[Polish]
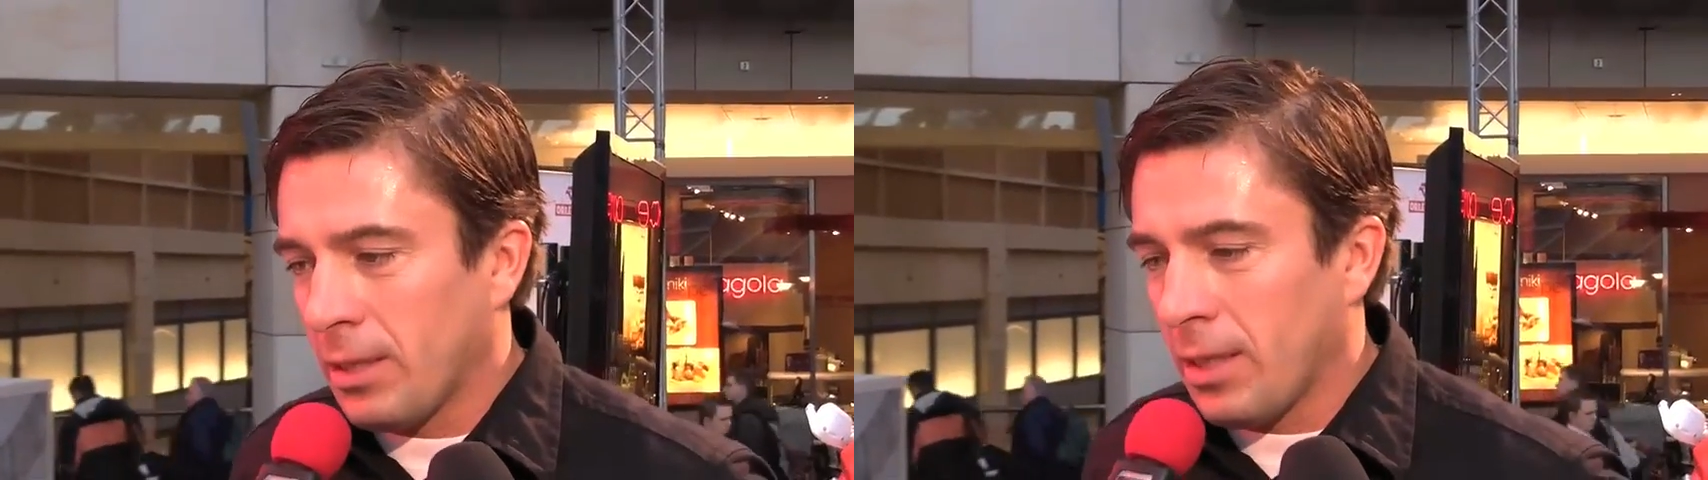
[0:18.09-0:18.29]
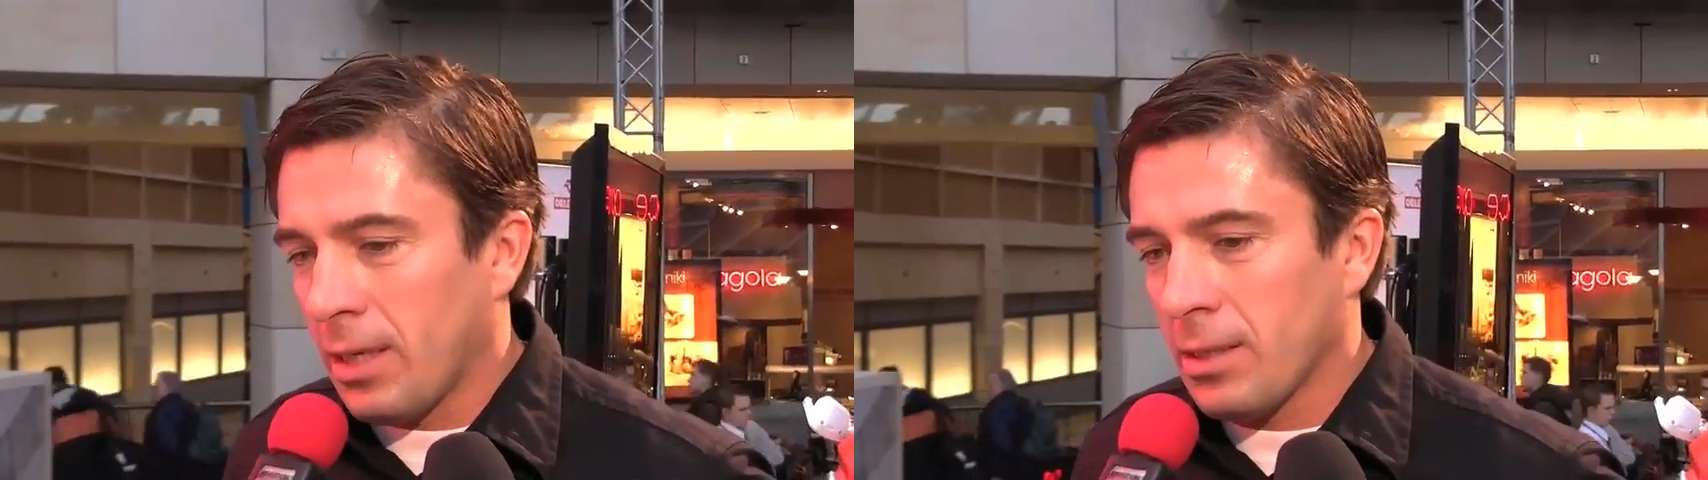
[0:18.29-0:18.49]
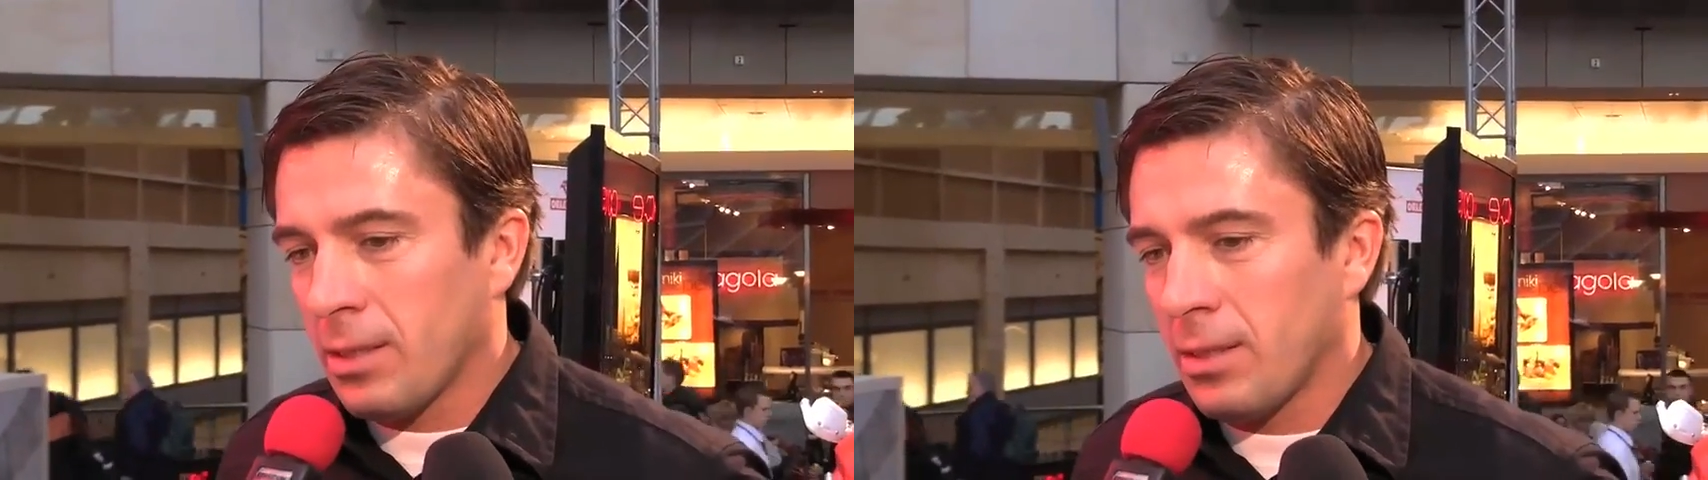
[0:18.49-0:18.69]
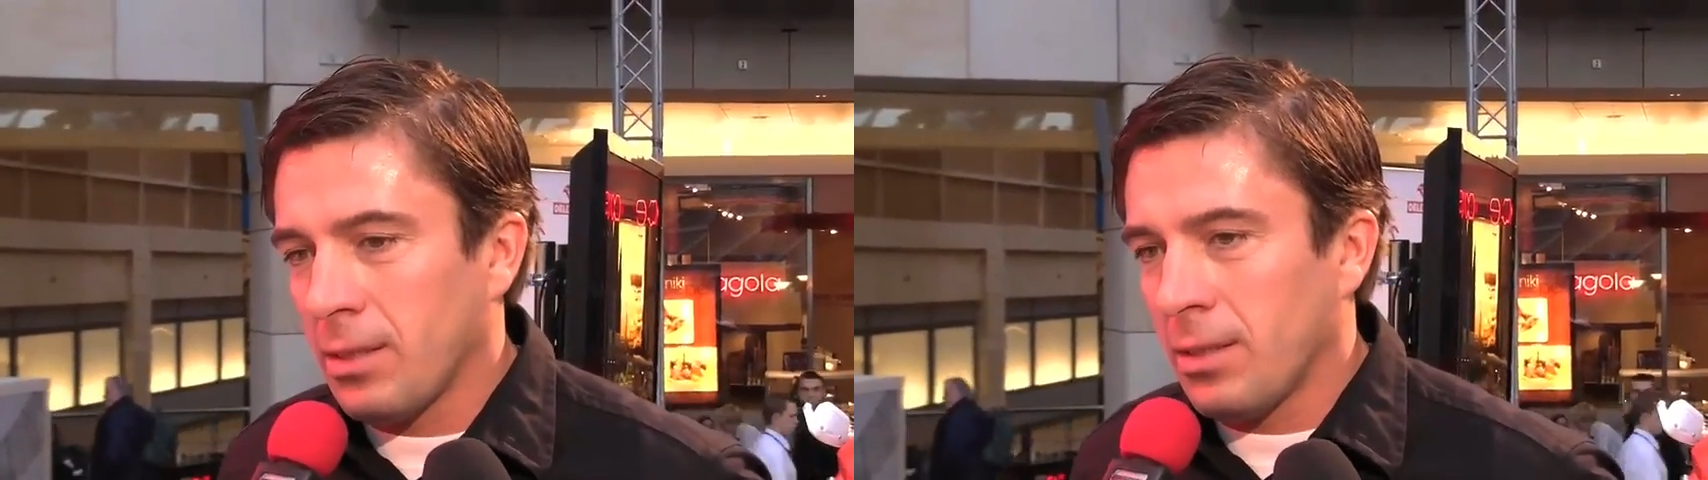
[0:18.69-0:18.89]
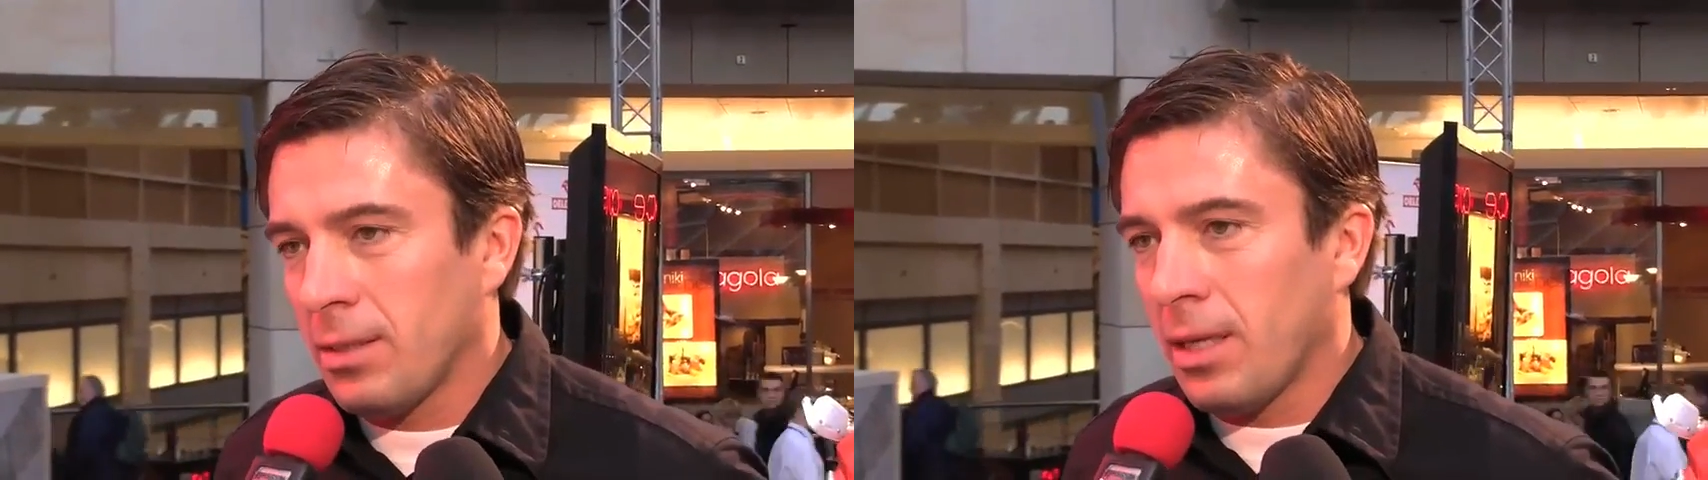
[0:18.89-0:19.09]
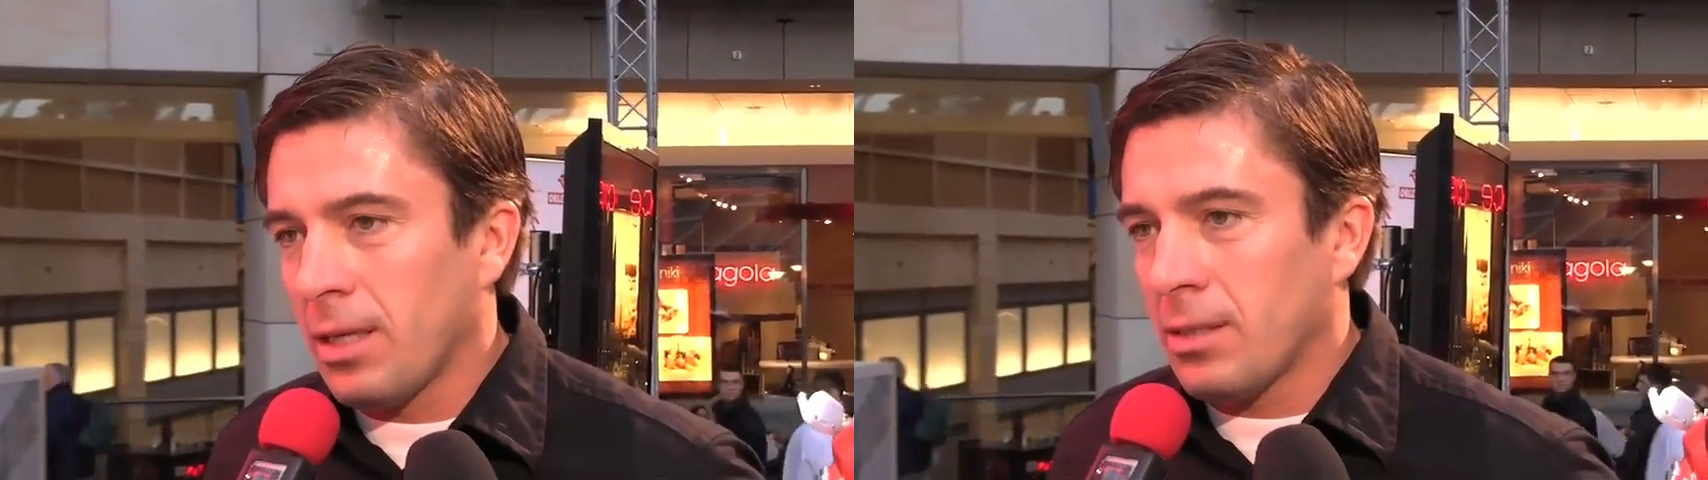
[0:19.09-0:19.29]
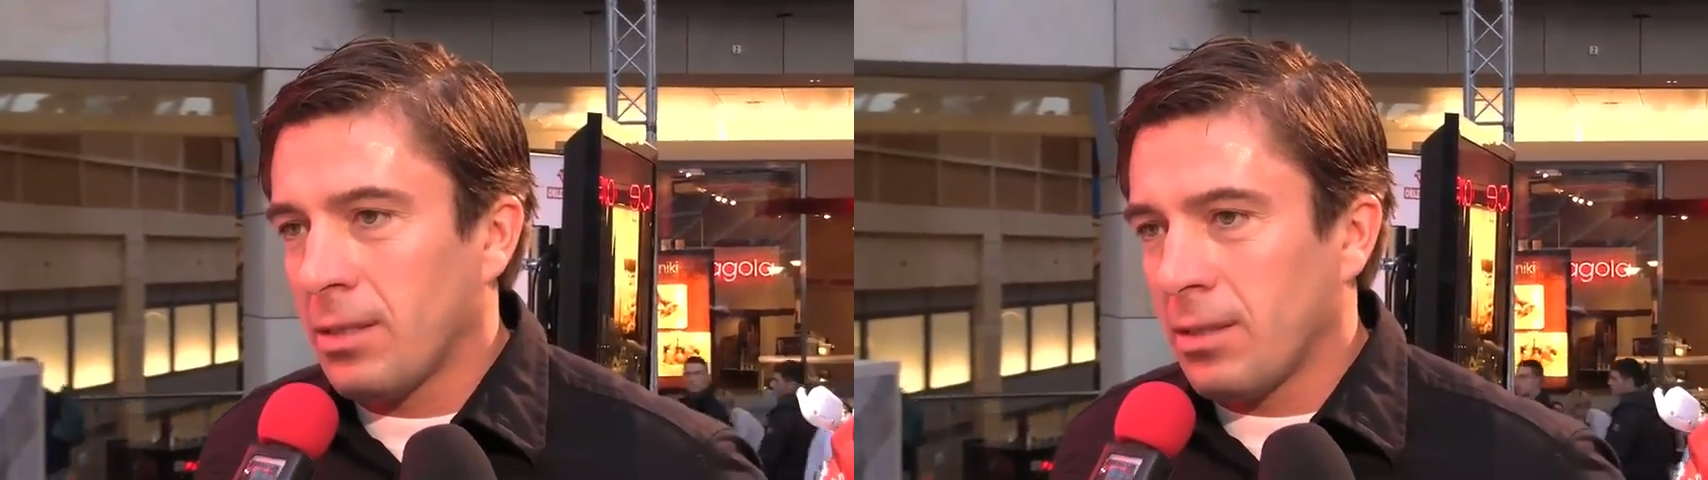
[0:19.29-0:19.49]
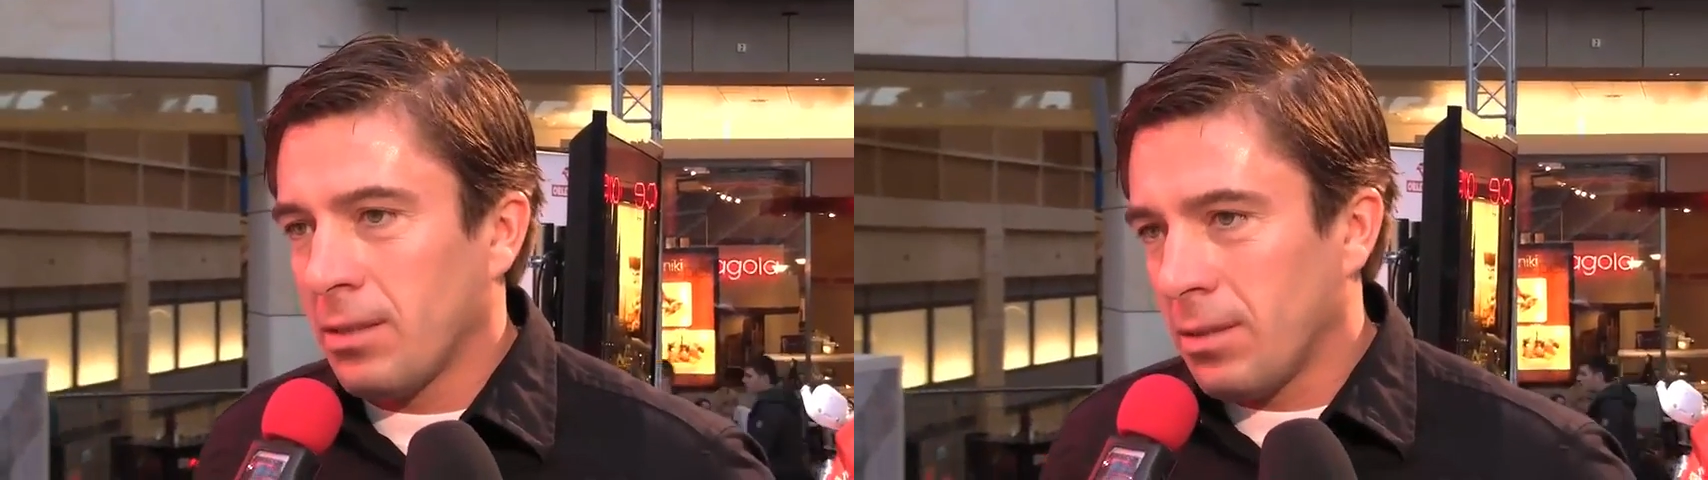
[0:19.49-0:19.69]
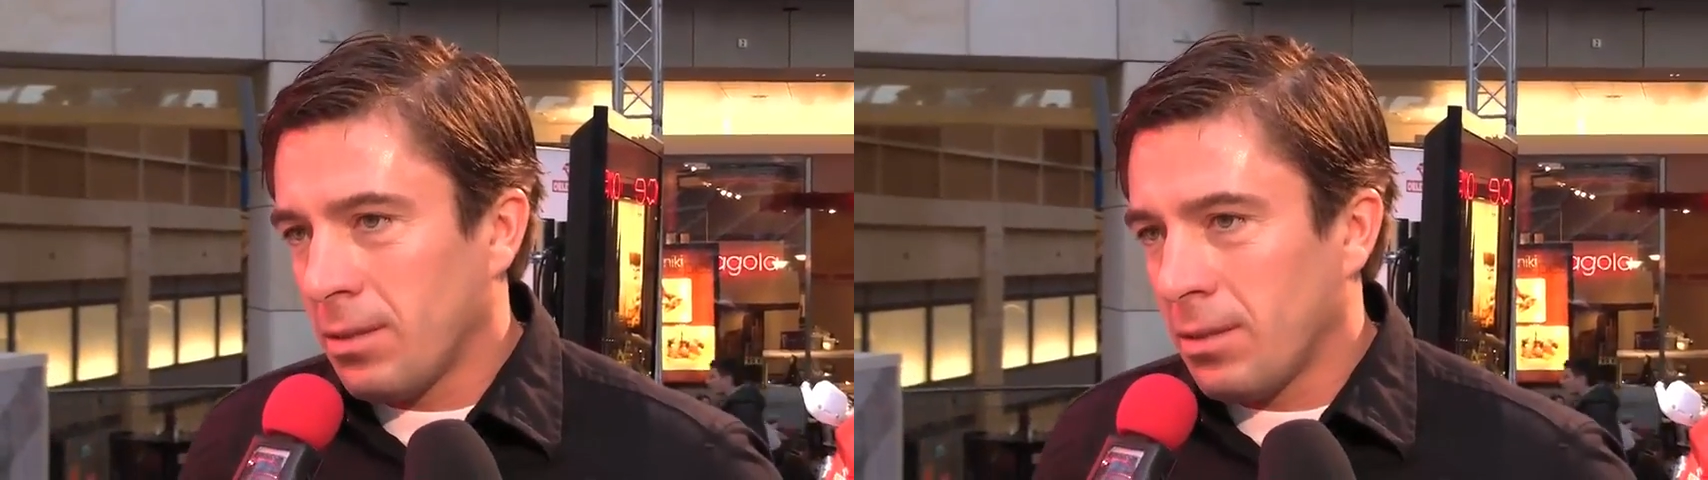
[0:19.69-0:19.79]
teraz. E, teraz